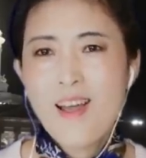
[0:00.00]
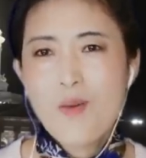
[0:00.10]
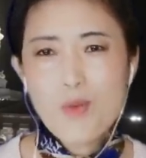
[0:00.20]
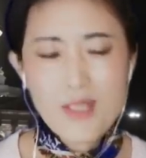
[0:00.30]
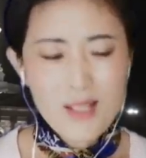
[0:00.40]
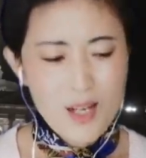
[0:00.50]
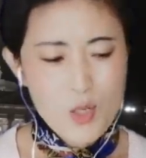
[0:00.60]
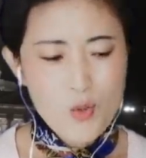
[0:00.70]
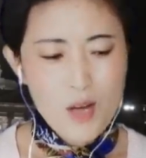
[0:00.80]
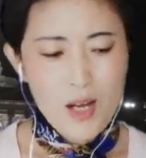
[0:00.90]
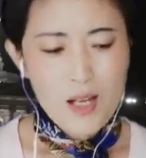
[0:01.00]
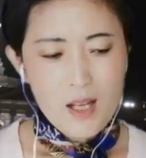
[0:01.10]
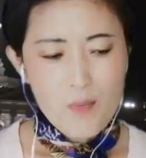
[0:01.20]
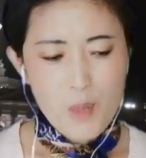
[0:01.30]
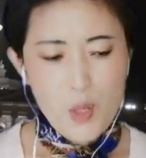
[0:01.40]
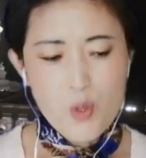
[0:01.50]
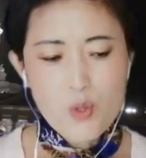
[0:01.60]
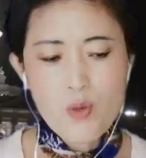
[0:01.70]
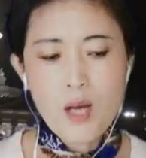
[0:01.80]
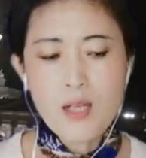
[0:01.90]
穆斯林说，比如
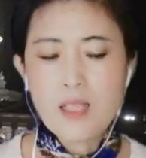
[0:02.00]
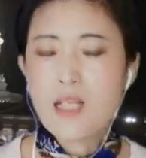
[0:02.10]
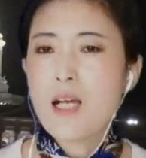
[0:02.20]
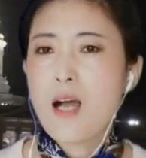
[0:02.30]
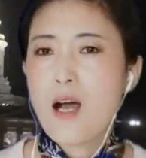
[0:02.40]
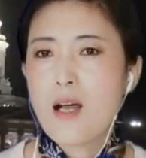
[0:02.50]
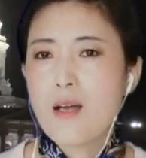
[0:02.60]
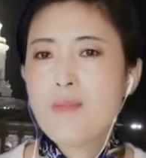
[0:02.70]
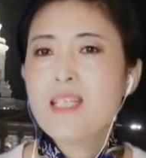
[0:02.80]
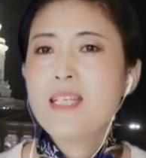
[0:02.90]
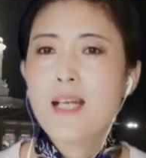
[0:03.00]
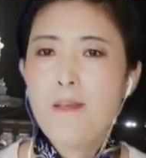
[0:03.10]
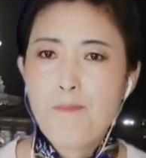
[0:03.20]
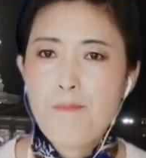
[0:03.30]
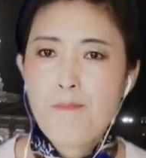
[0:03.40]
说这个密西根。